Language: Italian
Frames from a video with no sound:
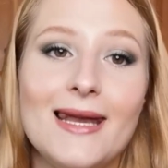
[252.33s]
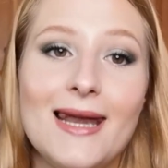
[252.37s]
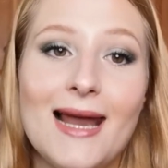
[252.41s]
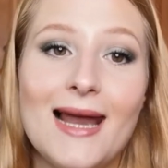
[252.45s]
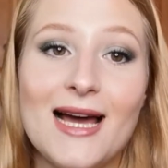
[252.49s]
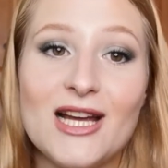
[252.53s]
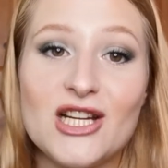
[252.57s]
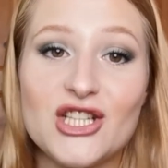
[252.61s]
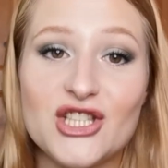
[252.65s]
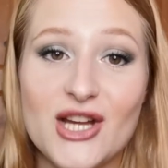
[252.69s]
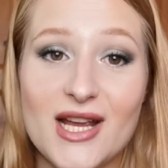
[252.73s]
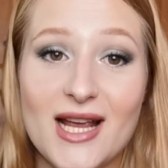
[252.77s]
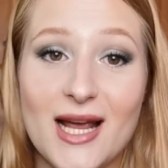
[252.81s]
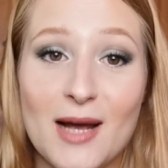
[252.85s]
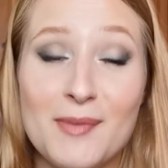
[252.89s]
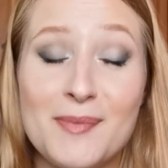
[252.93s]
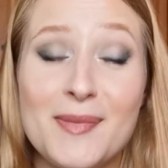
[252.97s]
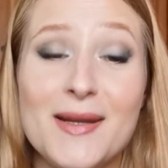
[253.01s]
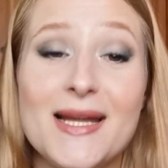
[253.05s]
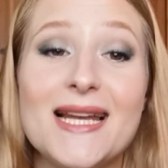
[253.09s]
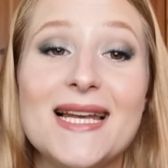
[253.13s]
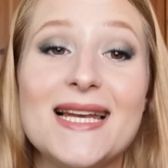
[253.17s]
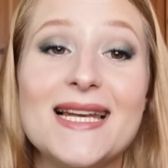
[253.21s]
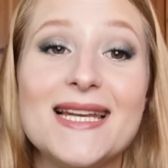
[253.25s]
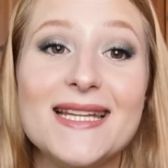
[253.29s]
lascia i
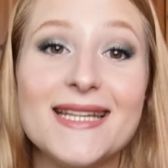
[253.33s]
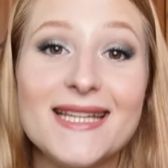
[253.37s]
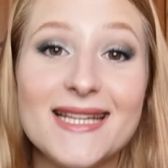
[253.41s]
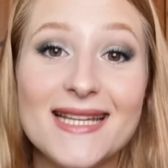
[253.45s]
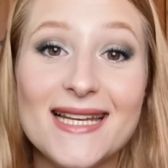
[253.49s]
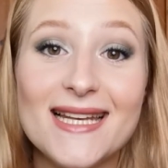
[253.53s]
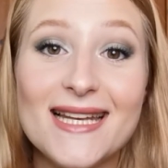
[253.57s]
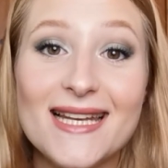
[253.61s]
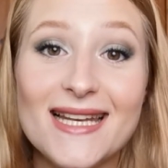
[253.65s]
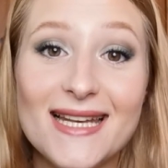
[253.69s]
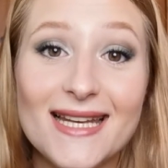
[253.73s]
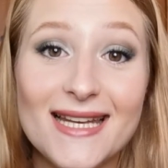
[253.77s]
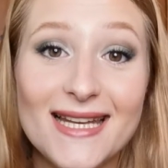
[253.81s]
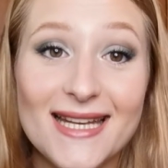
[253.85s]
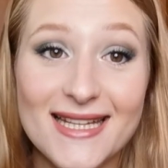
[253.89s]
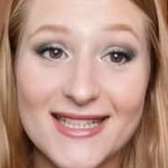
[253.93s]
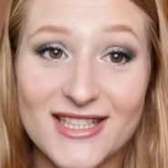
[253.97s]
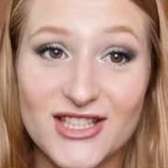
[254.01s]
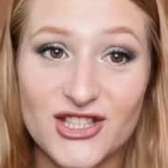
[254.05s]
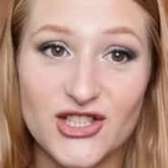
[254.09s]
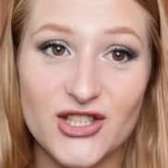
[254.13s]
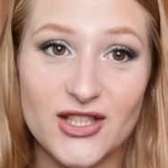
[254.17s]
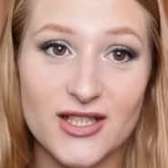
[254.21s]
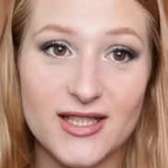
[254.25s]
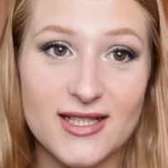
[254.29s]
capelli
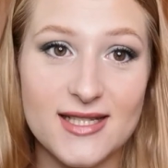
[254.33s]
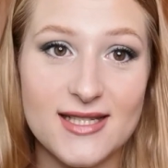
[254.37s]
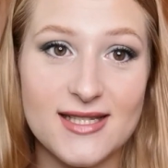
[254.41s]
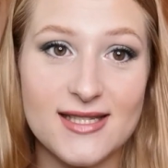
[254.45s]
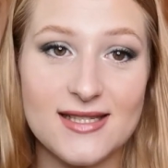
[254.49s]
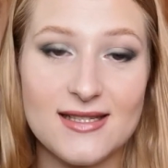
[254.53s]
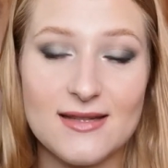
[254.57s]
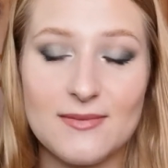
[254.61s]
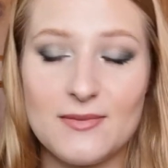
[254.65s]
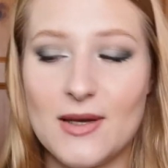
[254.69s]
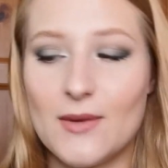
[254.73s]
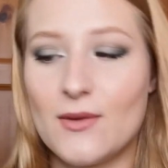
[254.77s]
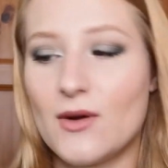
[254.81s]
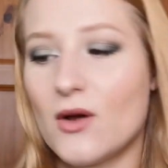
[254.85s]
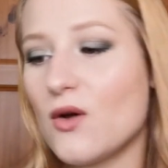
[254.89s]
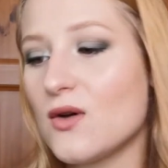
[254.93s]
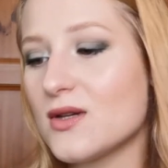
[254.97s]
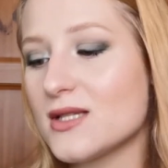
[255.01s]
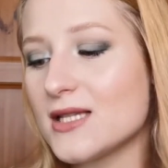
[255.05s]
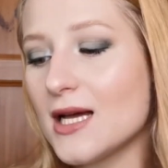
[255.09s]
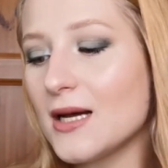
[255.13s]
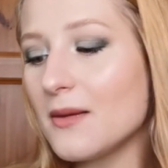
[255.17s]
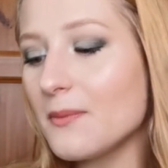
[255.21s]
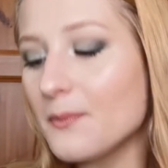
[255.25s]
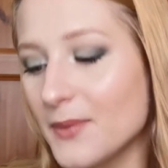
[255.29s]
leggerissimi, è una
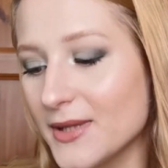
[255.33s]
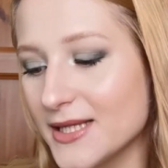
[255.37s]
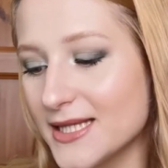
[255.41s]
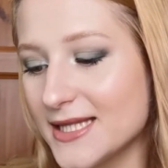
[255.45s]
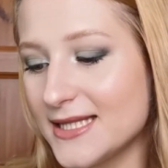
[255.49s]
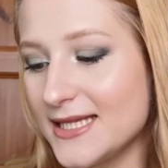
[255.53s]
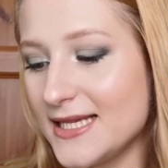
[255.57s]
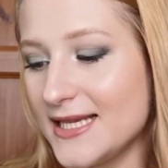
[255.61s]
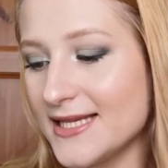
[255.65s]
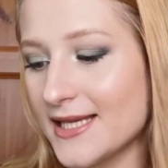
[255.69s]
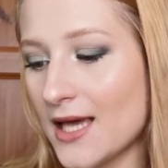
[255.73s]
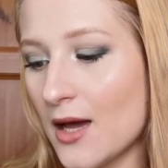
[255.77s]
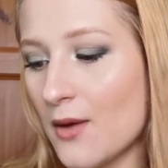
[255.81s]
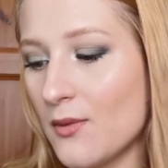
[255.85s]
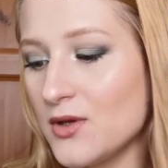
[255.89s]
cosa pazzesca.